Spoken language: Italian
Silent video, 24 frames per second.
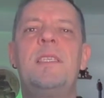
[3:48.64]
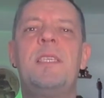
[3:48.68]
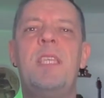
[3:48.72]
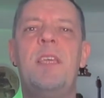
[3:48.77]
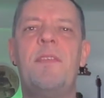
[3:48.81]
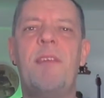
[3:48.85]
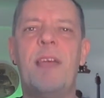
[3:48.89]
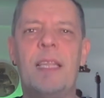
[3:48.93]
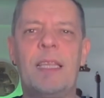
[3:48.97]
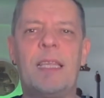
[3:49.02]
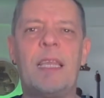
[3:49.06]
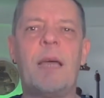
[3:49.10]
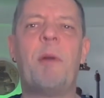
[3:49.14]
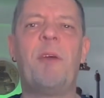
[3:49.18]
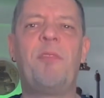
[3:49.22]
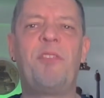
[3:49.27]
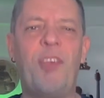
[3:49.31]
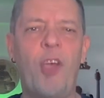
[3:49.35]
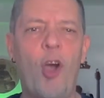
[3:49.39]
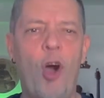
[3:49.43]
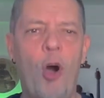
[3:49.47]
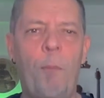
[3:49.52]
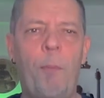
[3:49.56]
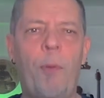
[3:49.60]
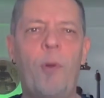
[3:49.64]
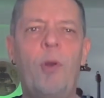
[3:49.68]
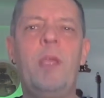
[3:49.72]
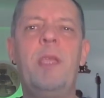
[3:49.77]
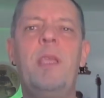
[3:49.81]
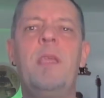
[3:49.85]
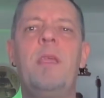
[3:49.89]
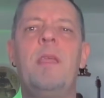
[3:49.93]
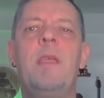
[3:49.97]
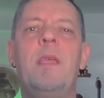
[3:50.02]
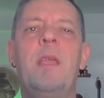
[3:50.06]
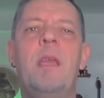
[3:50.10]
diventa
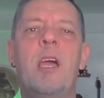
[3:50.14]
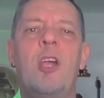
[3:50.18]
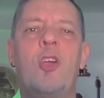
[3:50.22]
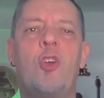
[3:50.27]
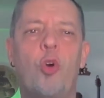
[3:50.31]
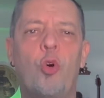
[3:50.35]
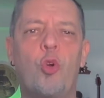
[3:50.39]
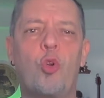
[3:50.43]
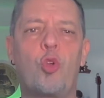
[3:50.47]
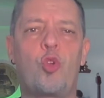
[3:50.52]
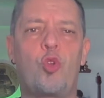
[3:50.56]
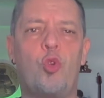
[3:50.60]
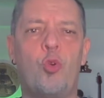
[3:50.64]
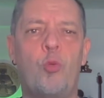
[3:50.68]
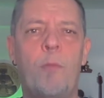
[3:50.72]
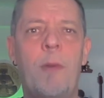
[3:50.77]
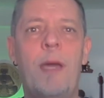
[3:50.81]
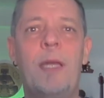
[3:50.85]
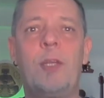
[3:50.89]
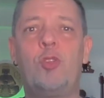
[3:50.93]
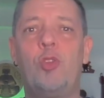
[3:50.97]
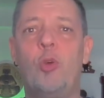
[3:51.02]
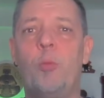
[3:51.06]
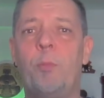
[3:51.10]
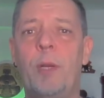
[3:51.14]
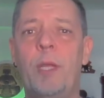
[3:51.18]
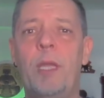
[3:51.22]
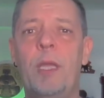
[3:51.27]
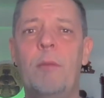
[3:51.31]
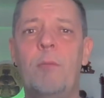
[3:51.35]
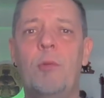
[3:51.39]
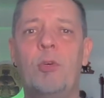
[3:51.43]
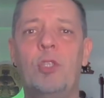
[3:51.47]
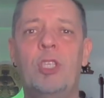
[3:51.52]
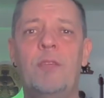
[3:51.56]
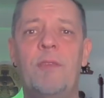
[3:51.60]
Mafiopoli, il corso Umberto
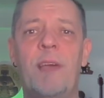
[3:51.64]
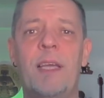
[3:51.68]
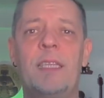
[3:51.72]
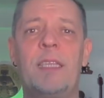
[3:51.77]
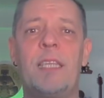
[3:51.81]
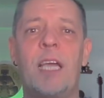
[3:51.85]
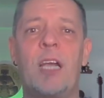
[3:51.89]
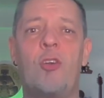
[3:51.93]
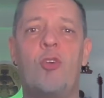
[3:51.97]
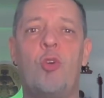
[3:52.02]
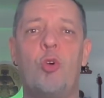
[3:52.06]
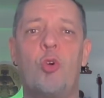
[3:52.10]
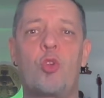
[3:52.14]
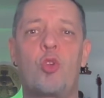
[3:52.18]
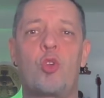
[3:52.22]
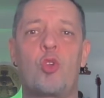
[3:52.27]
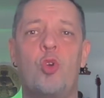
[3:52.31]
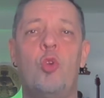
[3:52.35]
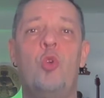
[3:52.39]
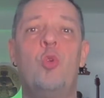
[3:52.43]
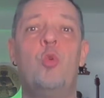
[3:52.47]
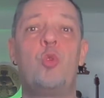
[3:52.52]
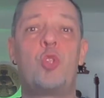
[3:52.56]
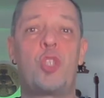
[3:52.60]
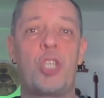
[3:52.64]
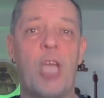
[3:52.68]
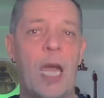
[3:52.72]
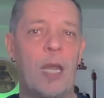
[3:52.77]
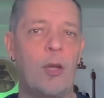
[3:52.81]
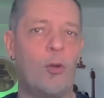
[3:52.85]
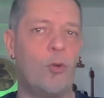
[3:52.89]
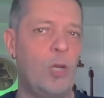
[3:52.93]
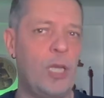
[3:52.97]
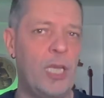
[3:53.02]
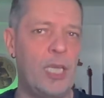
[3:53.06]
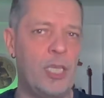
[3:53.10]
I diventa corso
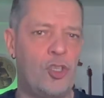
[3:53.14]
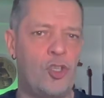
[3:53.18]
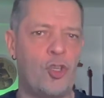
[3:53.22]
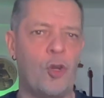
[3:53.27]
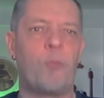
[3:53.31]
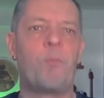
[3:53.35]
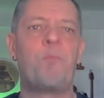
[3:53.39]
Luciano Liggio,